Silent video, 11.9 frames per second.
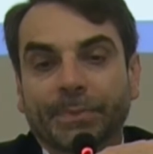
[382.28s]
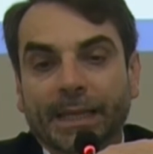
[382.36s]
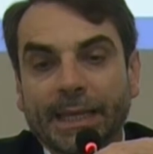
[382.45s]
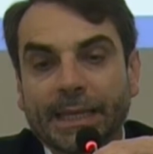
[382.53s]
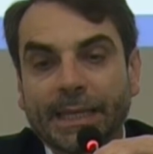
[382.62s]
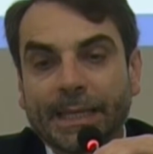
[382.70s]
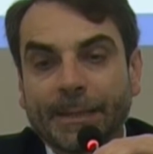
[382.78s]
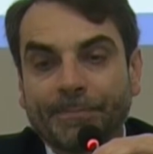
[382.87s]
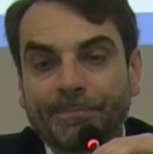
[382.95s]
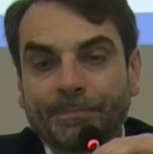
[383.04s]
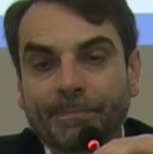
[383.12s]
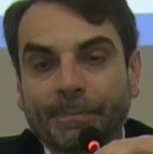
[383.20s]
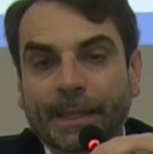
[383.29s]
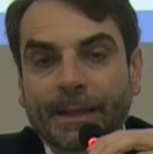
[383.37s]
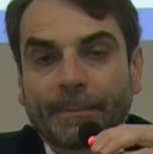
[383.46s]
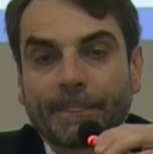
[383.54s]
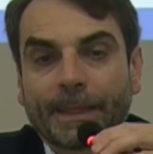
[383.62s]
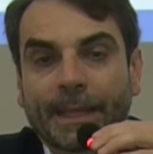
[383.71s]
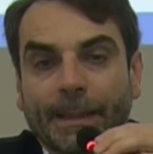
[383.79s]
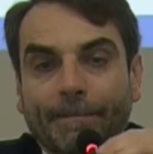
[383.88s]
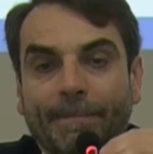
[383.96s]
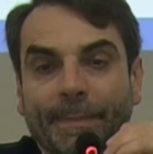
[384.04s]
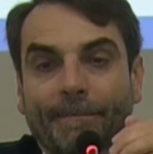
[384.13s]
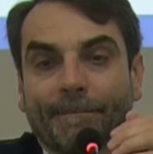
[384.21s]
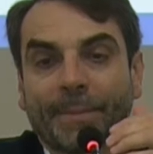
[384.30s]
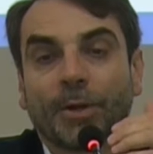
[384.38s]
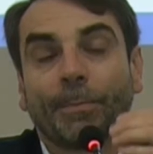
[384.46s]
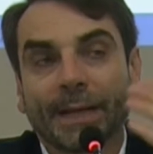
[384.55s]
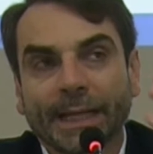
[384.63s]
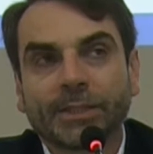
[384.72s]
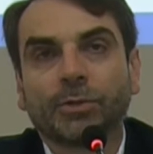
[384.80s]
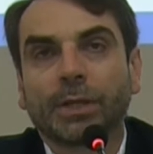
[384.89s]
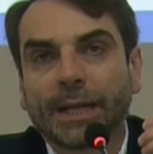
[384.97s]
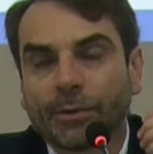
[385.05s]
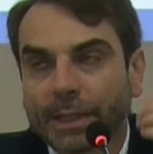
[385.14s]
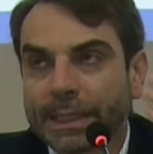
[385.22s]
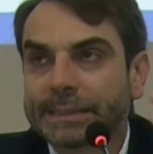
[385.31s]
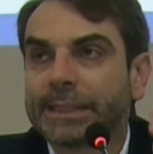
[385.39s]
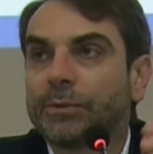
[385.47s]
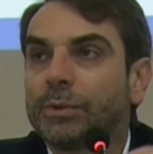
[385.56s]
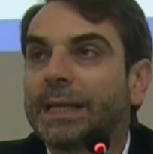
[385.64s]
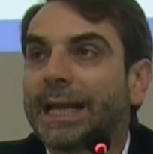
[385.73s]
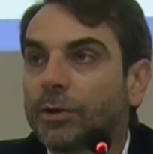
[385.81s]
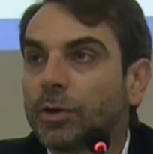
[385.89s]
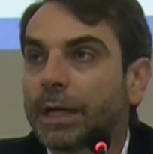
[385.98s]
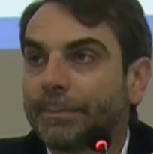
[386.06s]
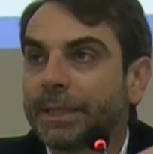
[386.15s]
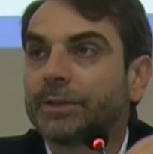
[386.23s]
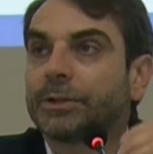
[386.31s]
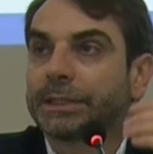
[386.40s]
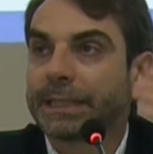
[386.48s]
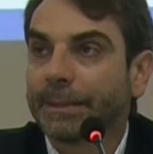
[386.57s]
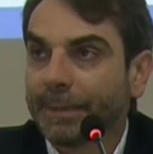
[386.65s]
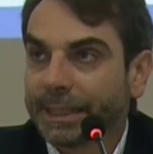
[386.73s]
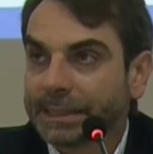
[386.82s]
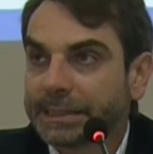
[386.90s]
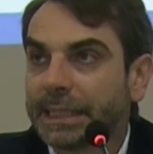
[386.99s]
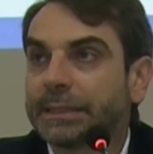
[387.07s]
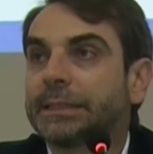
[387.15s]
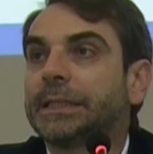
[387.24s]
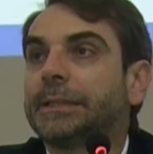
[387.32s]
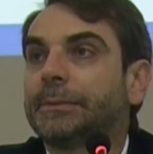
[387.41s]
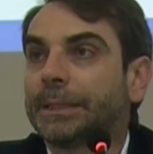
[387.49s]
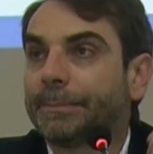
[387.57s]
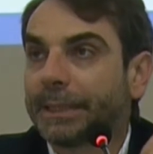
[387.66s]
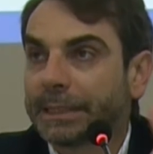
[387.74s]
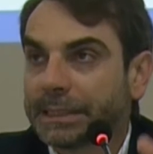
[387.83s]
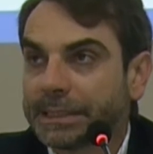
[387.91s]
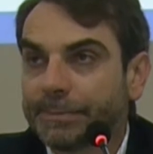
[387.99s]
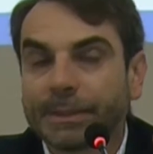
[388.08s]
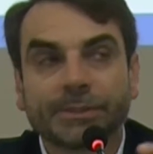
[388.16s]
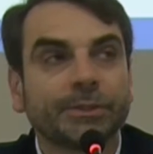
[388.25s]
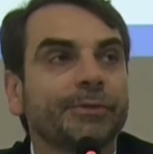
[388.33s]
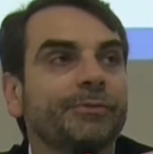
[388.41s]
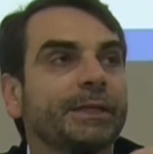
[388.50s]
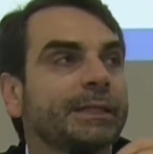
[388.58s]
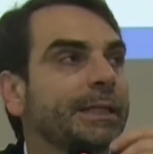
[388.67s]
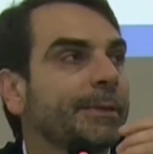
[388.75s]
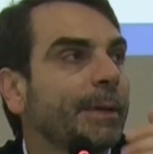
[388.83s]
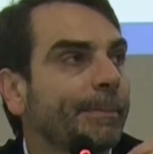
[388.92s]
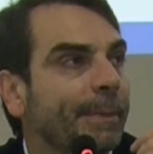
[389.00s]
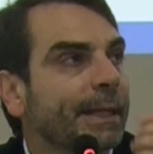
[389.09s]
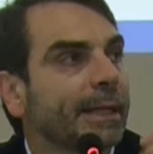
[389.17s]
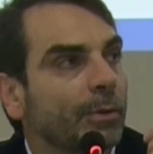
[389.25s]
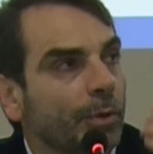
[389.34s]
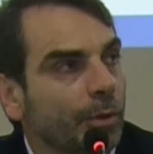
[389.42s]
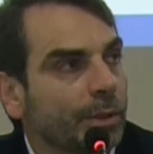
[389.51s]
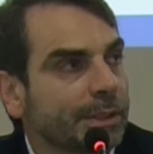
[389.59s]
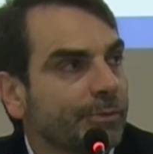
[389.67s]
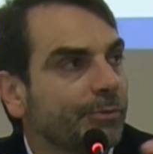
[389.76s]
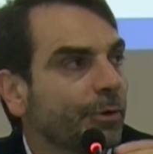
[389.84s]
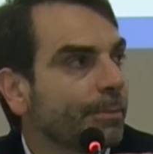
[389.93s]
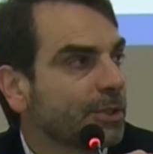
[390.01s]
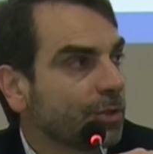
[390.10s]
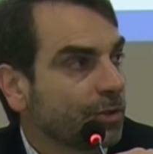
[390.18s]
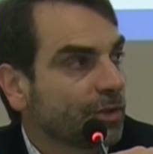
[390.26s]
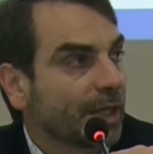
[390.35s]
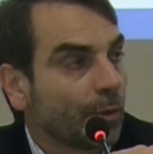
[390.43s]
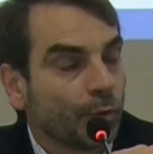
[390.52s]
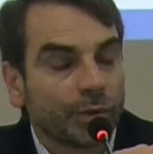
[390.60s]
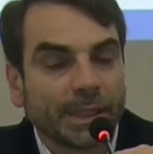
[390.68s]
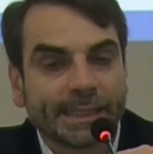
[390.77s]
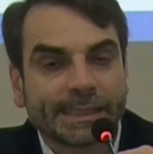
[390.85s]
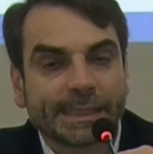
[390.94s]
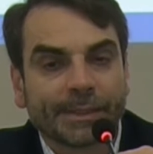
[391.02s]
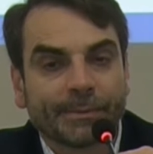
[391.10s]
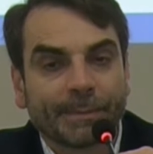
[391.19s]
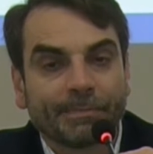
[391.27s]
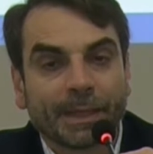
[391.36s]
Em, pero para esto, claro, hay que hacer un largo camino de transparencia activa, de participación efectiva, para que luego esa información sea útil y sirva.